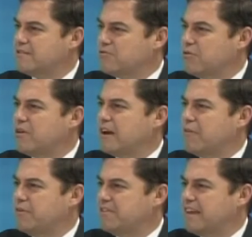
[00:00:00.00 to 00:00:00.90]
son
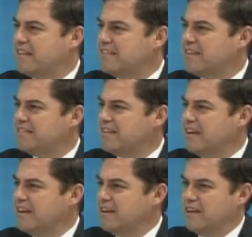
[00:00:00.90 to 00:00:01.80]
eficientes,
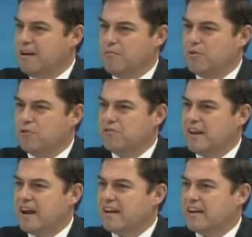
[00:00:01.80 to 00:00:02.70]
eh, ¿no
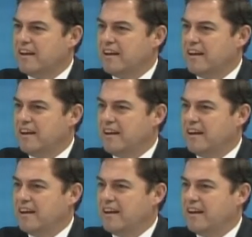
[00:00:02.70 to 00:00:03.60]
será
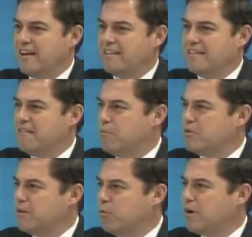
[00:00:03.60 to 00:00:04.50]
que debemos
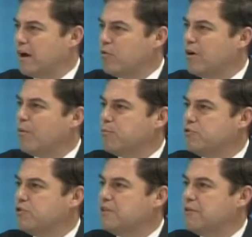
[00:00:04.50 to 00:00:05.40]
de buscar una
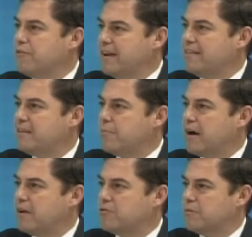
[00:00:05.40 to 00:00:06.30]
opción diferente
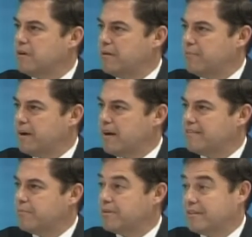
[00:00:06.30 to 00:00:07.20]
para, para las
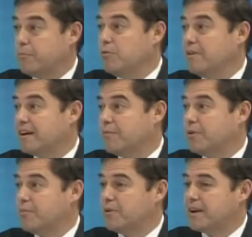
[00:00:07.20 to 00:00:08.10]
empresas públicas?
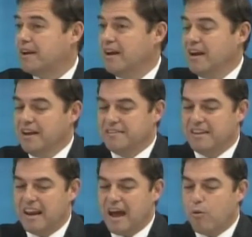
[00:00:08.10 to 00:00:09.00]
Pues porque
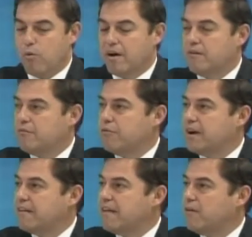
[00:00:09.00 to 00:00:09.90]
si el agua
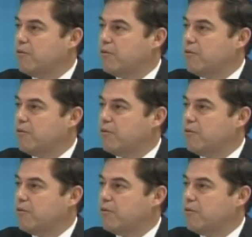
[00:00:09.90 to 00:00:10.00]
fuera dado